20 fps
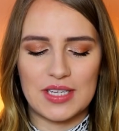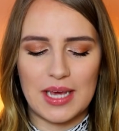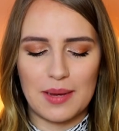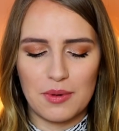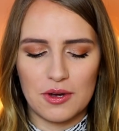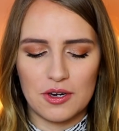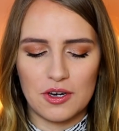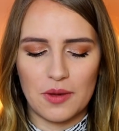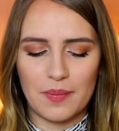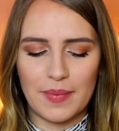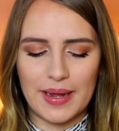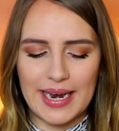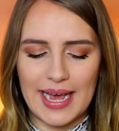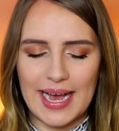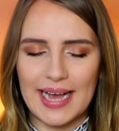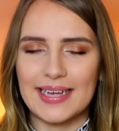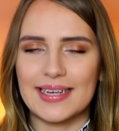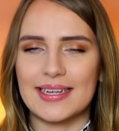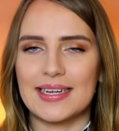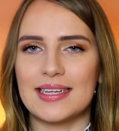ich habe auch nochmal
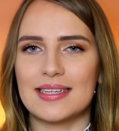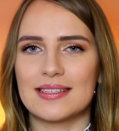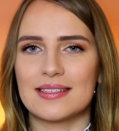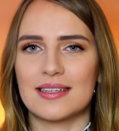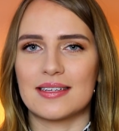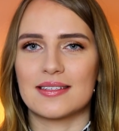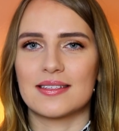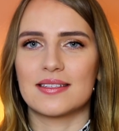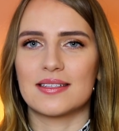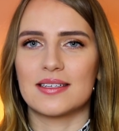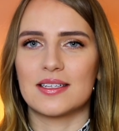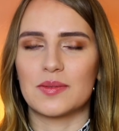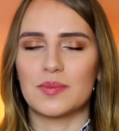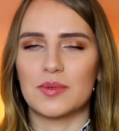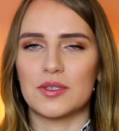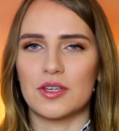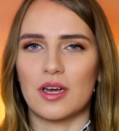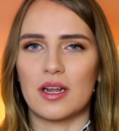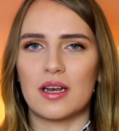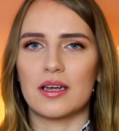nachgelesen, dass es
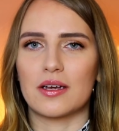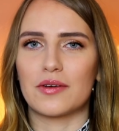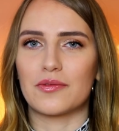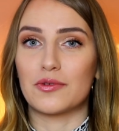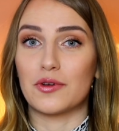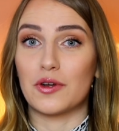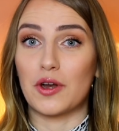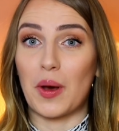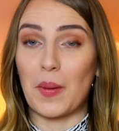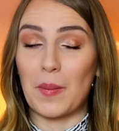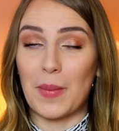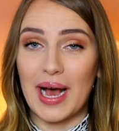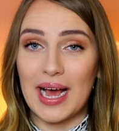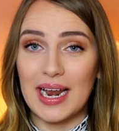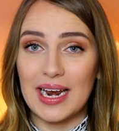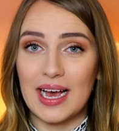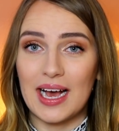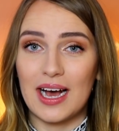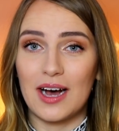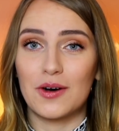insbesondere für
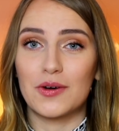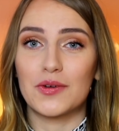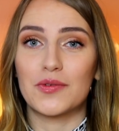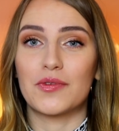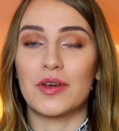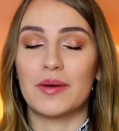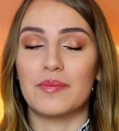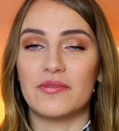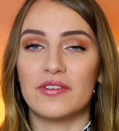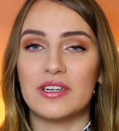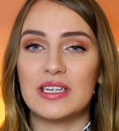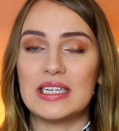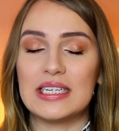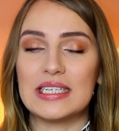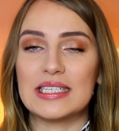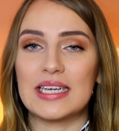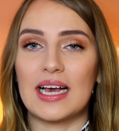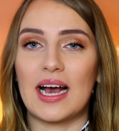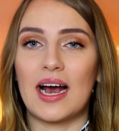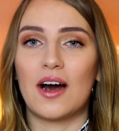normale Haut, für
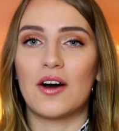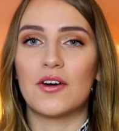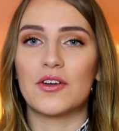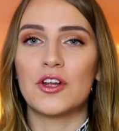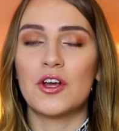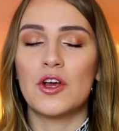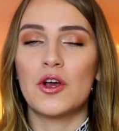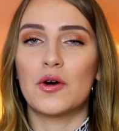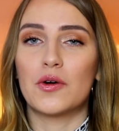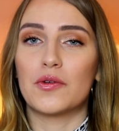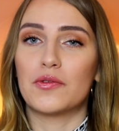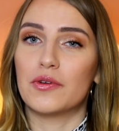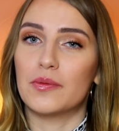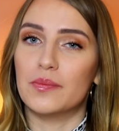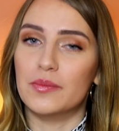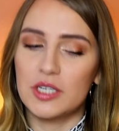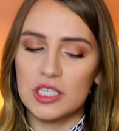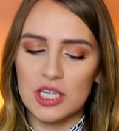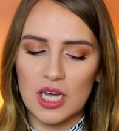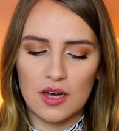empfindliche Haut und für
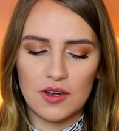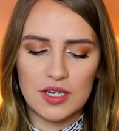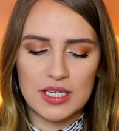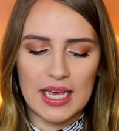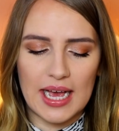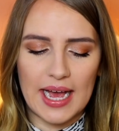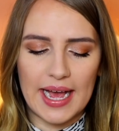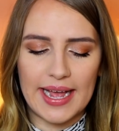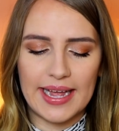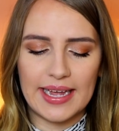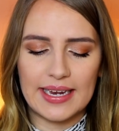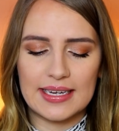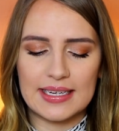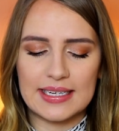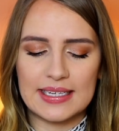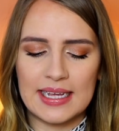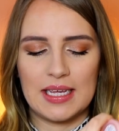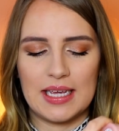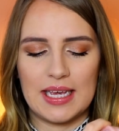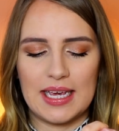Mischhaut
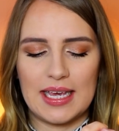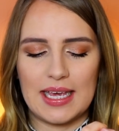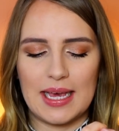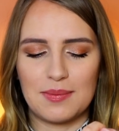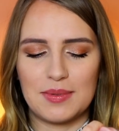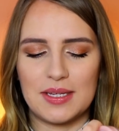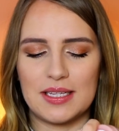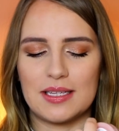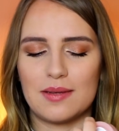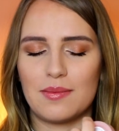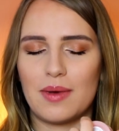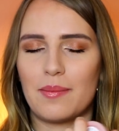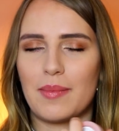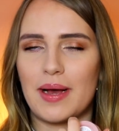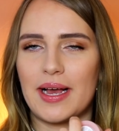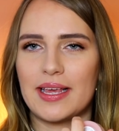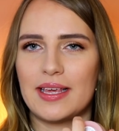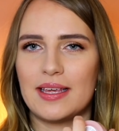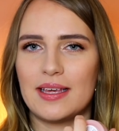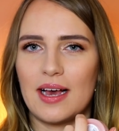geeignet. Ich habe es jetzt immer
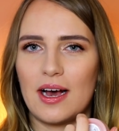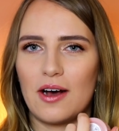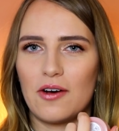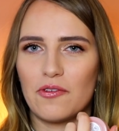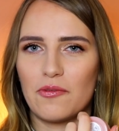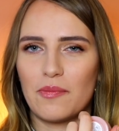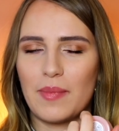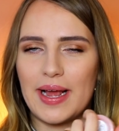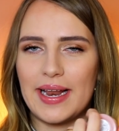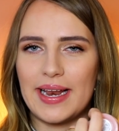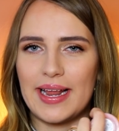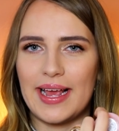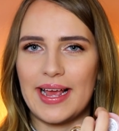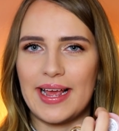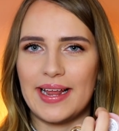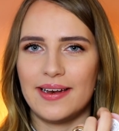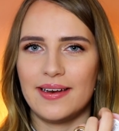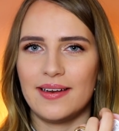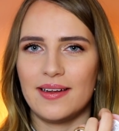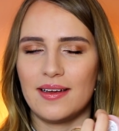mal hier auf meine
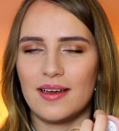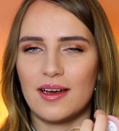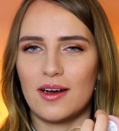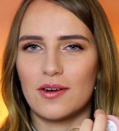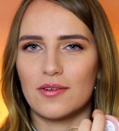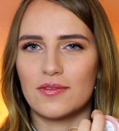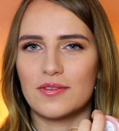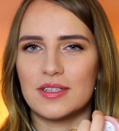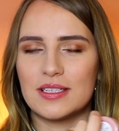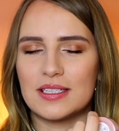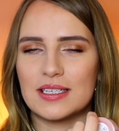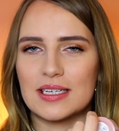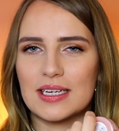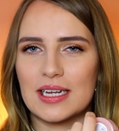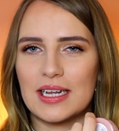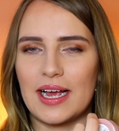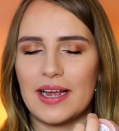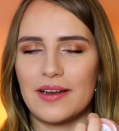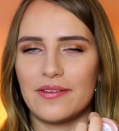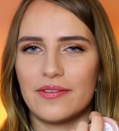Hände, auf diese
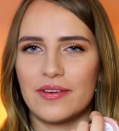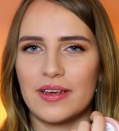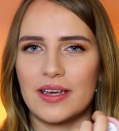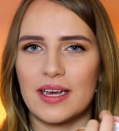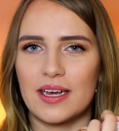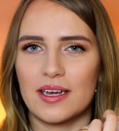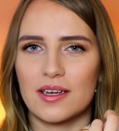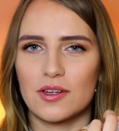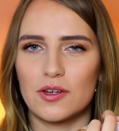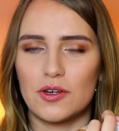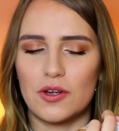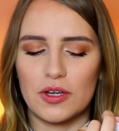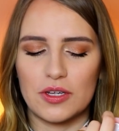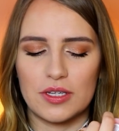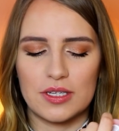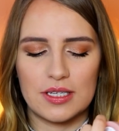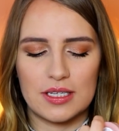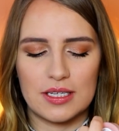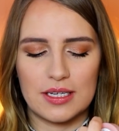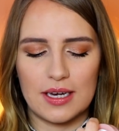kleinen
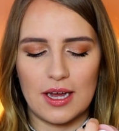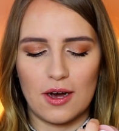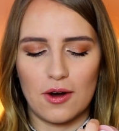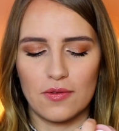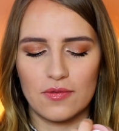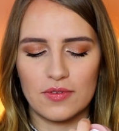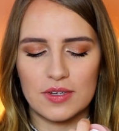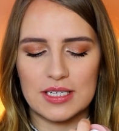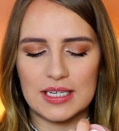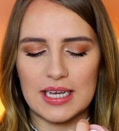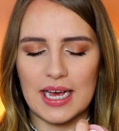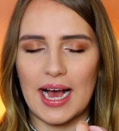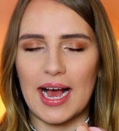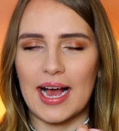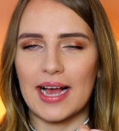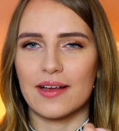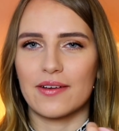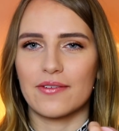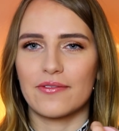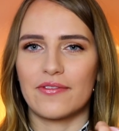Fingerknöchelchen
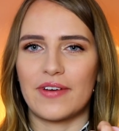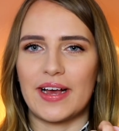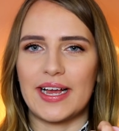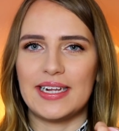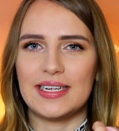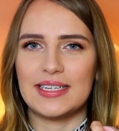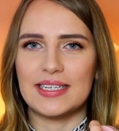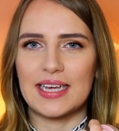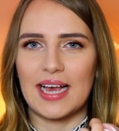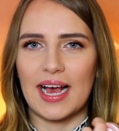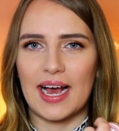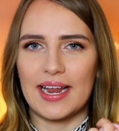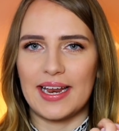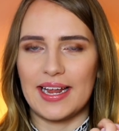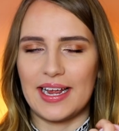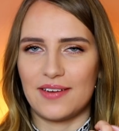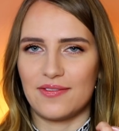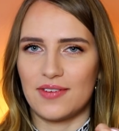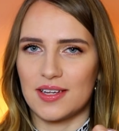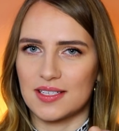aufgetragen, weil die gerade
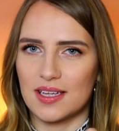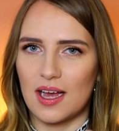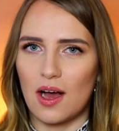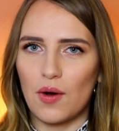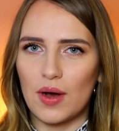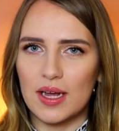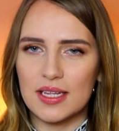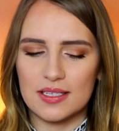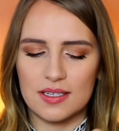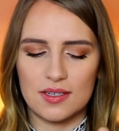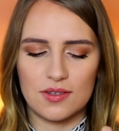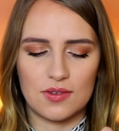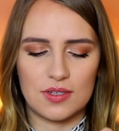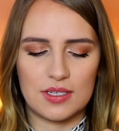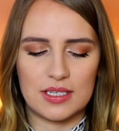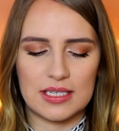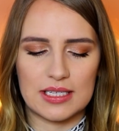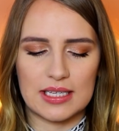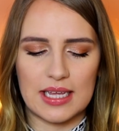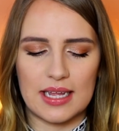etwas rauer sind durch
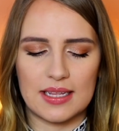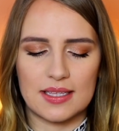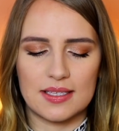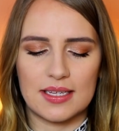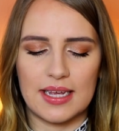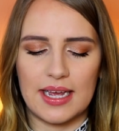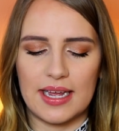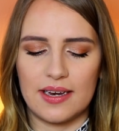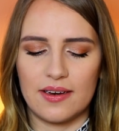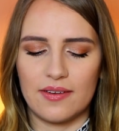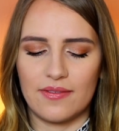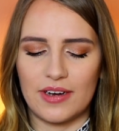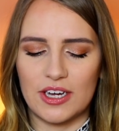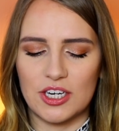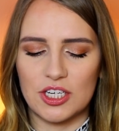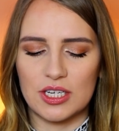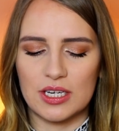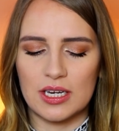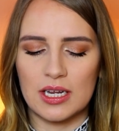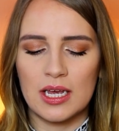das ganze
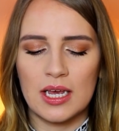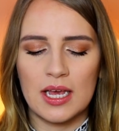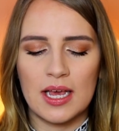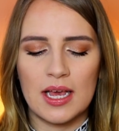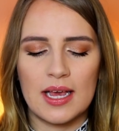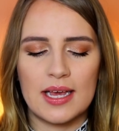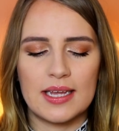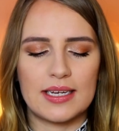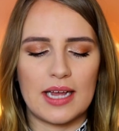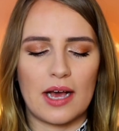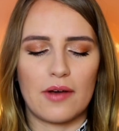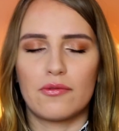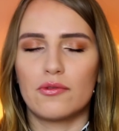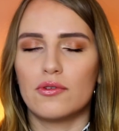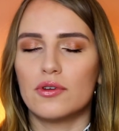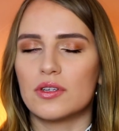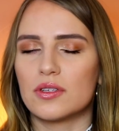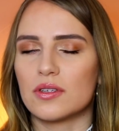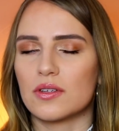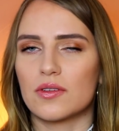Händewaschen. Dafür
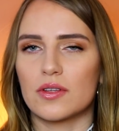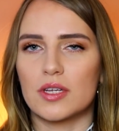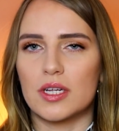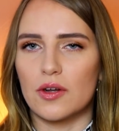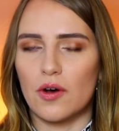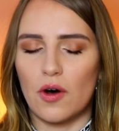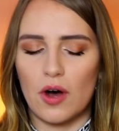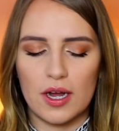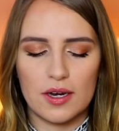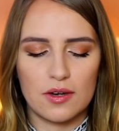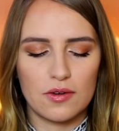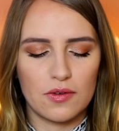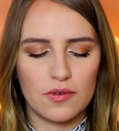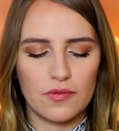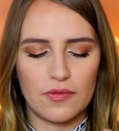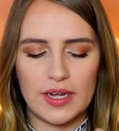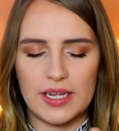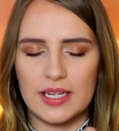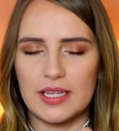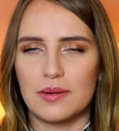ist es in
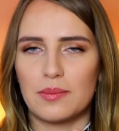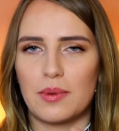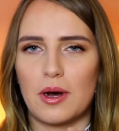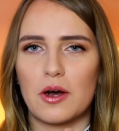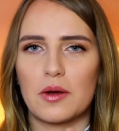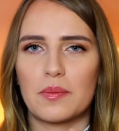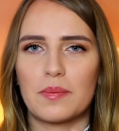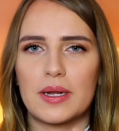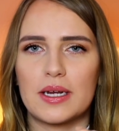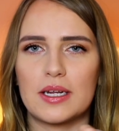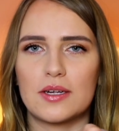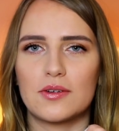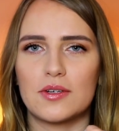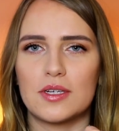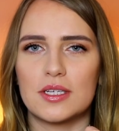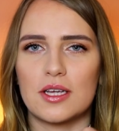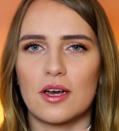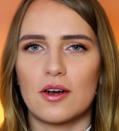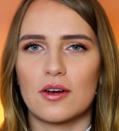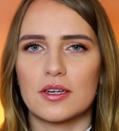Ordnung, weil hier braucht man
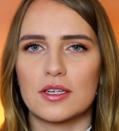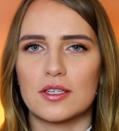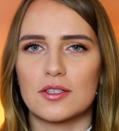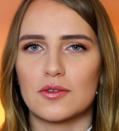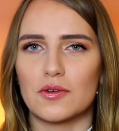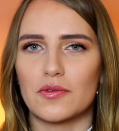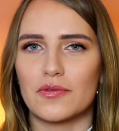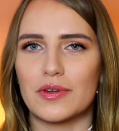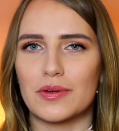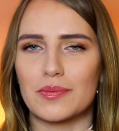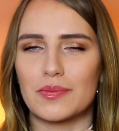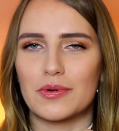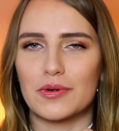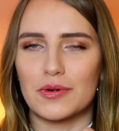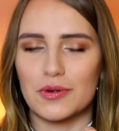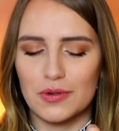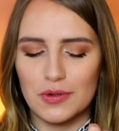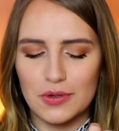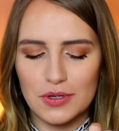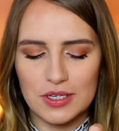natürlich auch nicht so viel
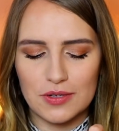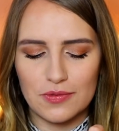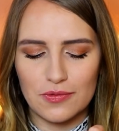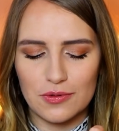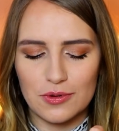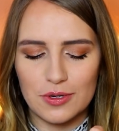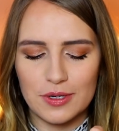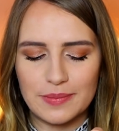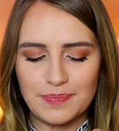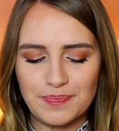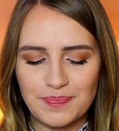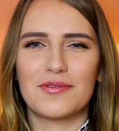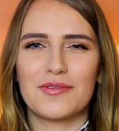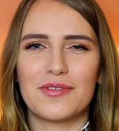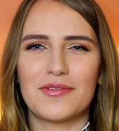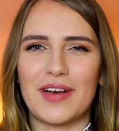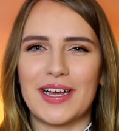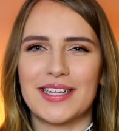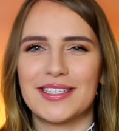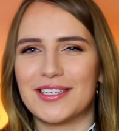Produkt für.
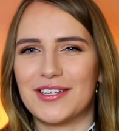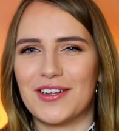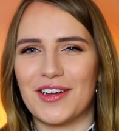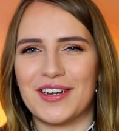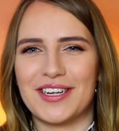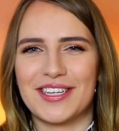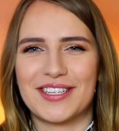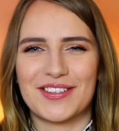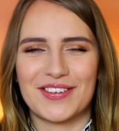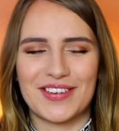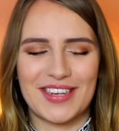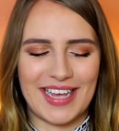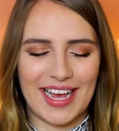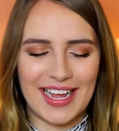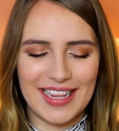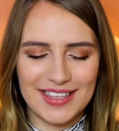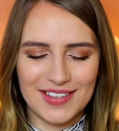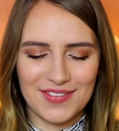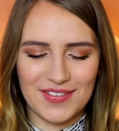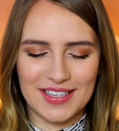Irgendwie weiß ich noch nicht so
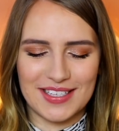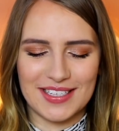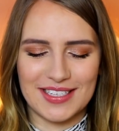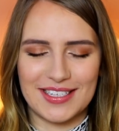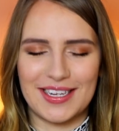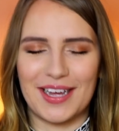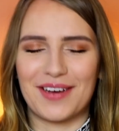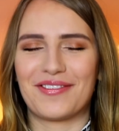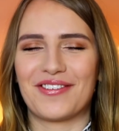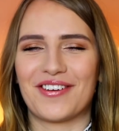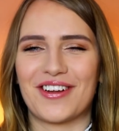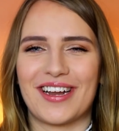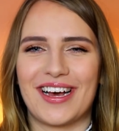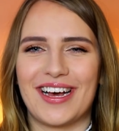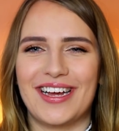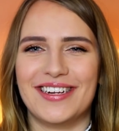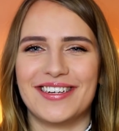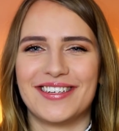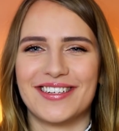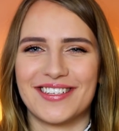ganz, was ich davon
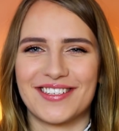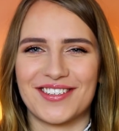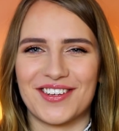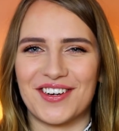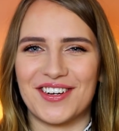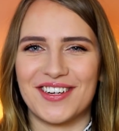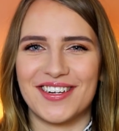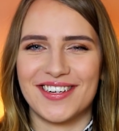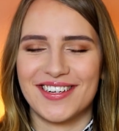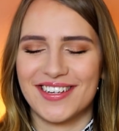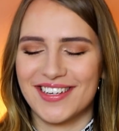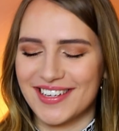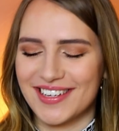halten soll.